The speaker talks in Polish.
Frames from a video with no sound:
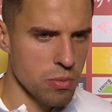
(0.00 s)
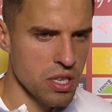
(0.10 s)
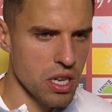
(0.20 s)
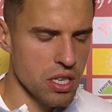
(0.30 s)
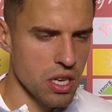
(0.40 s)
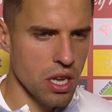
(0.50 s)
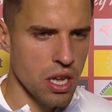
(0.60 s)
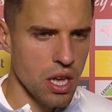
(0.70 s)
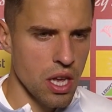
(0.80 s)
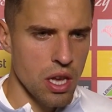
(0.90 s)
Myślę, że
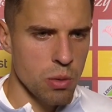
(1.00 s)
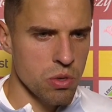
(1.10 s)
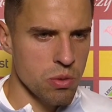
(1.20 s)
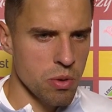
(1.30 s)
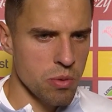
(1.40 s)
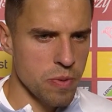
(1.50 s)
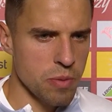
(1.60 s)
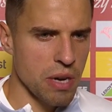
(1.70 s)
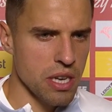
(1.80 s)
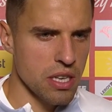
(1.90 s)
musimy
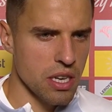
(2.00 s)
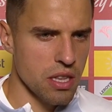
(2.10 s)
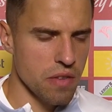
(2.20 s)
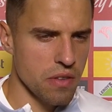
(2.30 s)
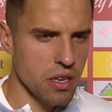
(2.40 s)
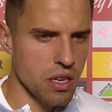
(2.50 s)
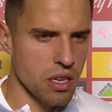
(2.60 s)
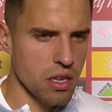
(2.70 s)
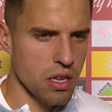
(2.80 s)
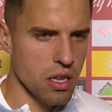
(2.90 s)
być bardziej aktywni,
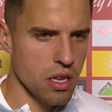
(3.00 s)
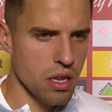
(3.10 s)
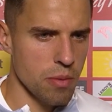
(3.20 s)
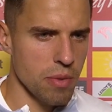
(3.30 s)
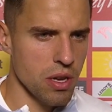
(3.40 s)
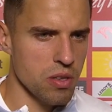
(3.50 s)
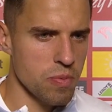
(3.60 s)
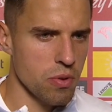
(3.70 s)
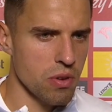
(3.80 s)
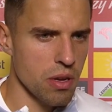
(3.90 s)
e, mając
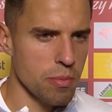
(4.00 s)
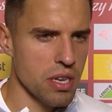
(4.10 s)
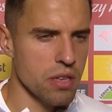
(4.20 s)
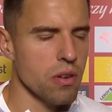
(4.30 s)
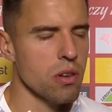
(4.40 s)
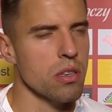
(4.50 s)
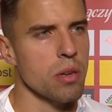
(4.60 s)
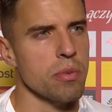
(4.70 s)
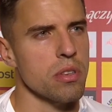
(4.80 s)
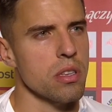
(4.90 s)
piłkę, bardziej wchodzić
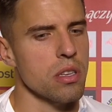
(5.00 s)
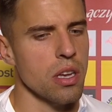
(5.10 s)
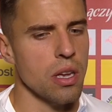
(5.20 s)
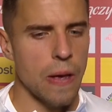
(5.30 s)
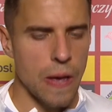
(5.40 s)
na pozycję,